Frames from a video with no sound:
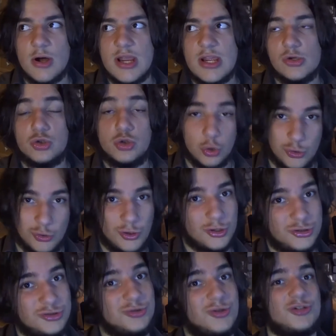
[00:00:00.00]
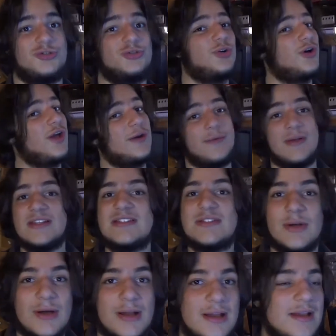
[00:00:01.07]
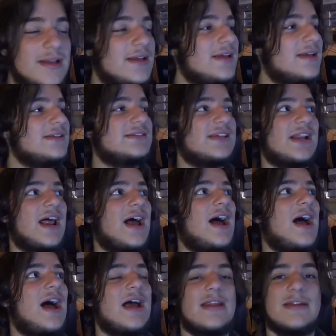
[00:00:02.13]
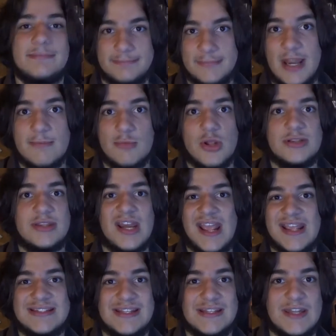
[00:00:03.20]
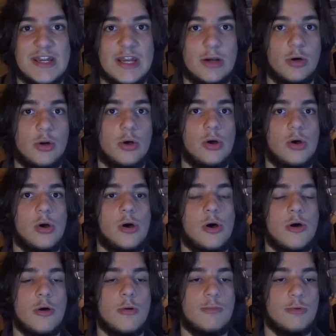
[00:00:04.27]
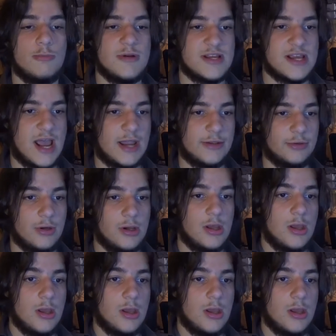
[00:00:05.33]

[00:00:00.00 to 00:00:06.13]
e giuro, giuro, giuro che questo sarà nel mio interesse tenerlo pubblicato.